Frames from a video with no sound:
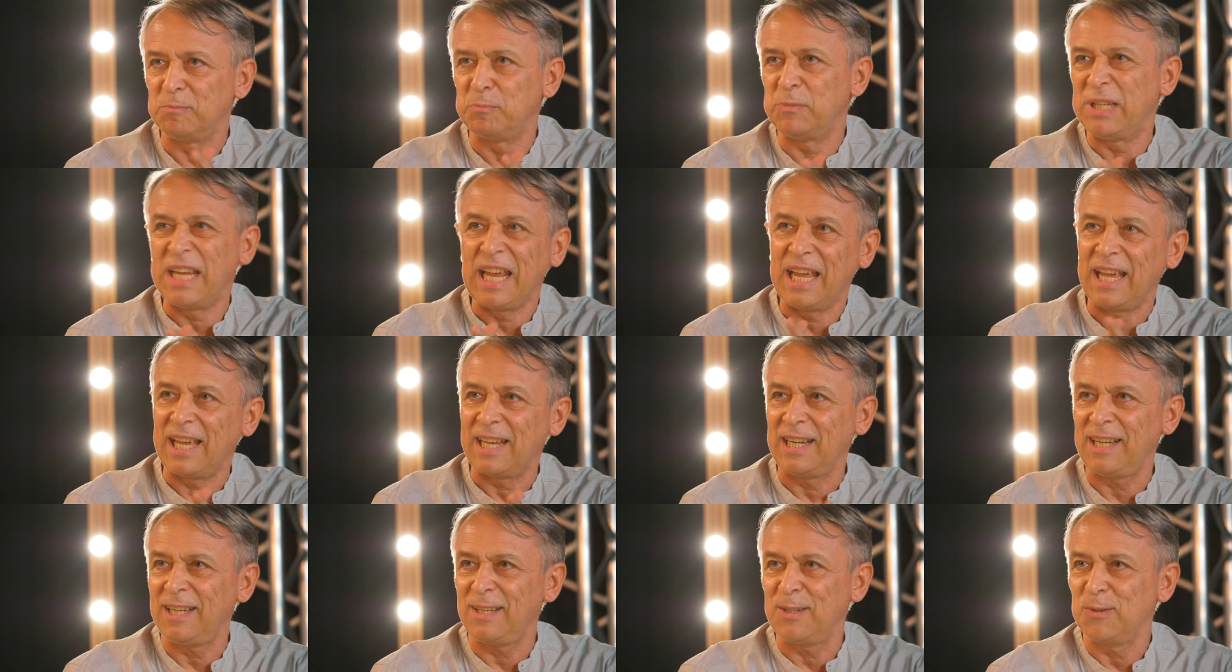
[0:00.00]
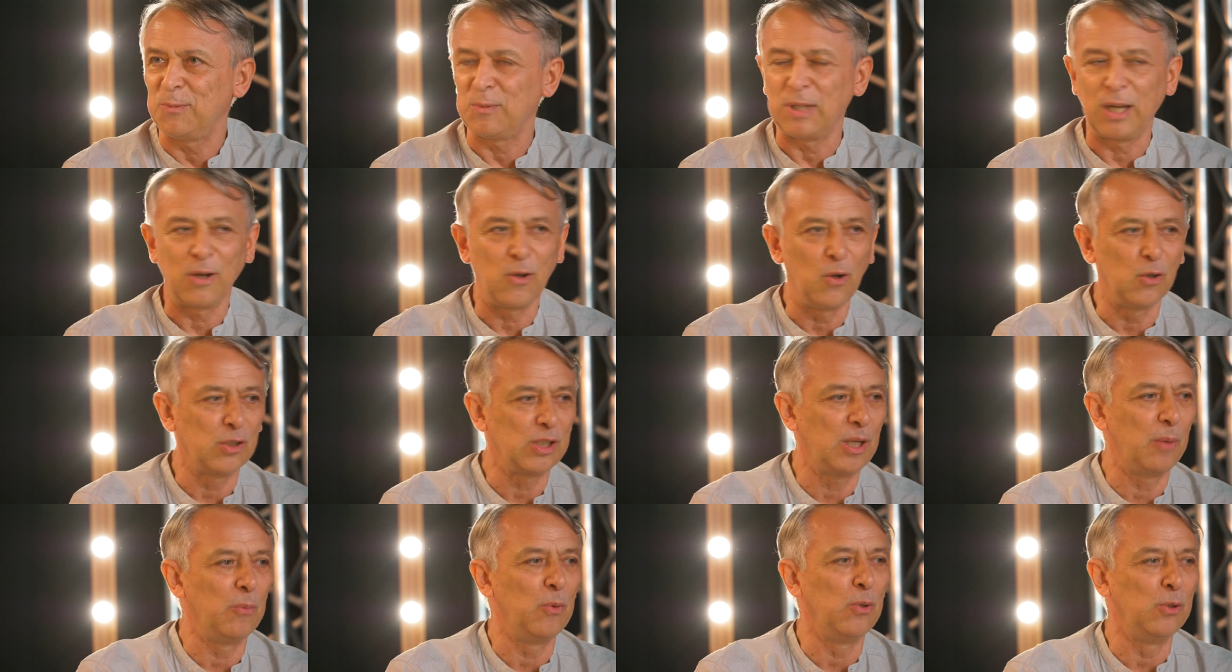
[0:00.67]
ieri, una
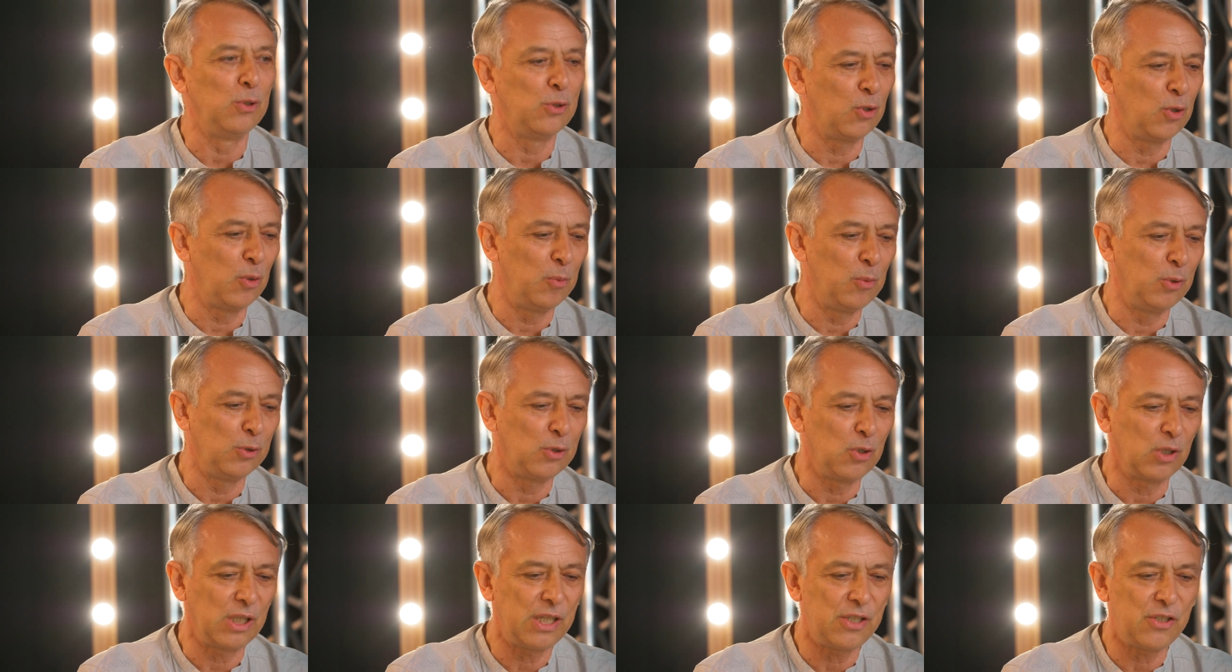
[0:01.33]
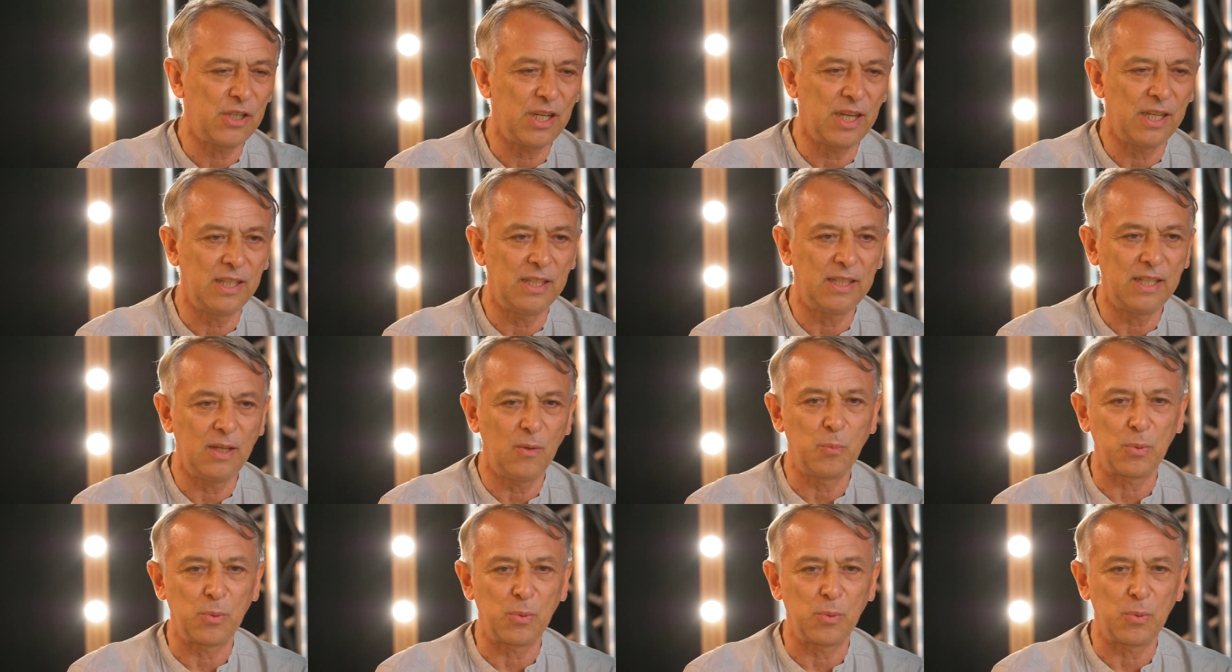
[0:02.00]
cosa molto, molto recente,